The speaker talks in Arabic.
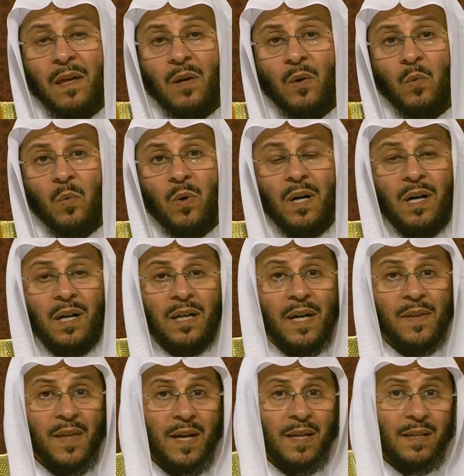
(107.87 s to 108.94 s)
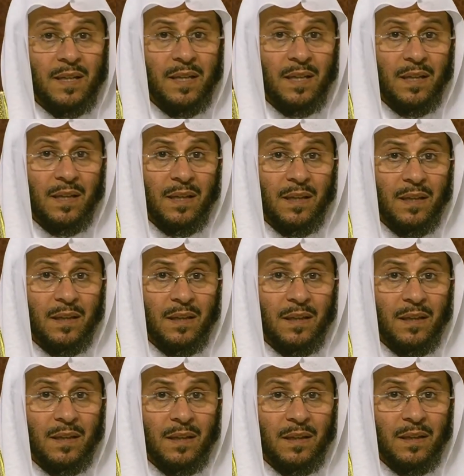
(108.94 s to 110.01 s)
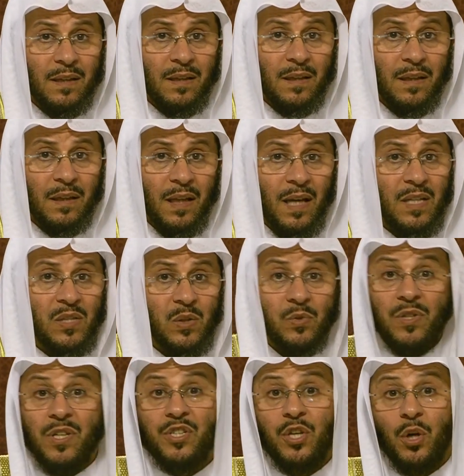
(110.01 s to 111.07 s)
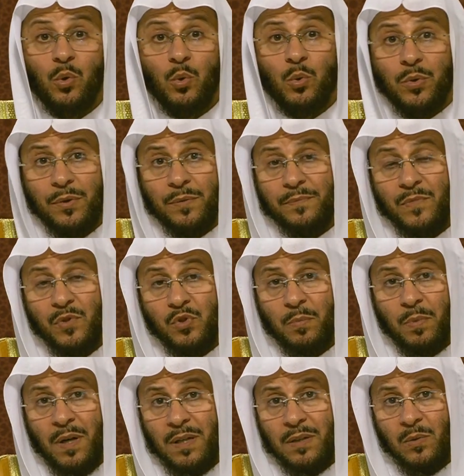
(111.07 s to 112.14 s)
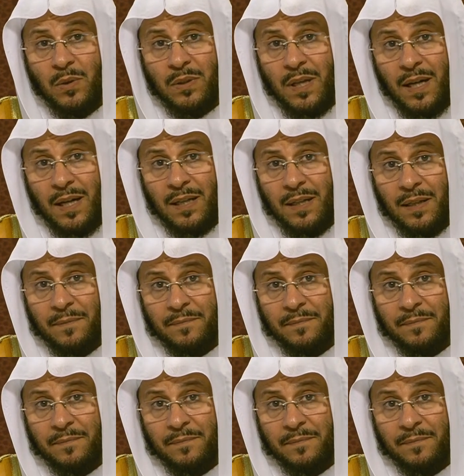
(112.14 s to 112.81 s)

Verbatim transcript: وكذلك آه، آه، الله عز وجل شكور سبحانه وتعالى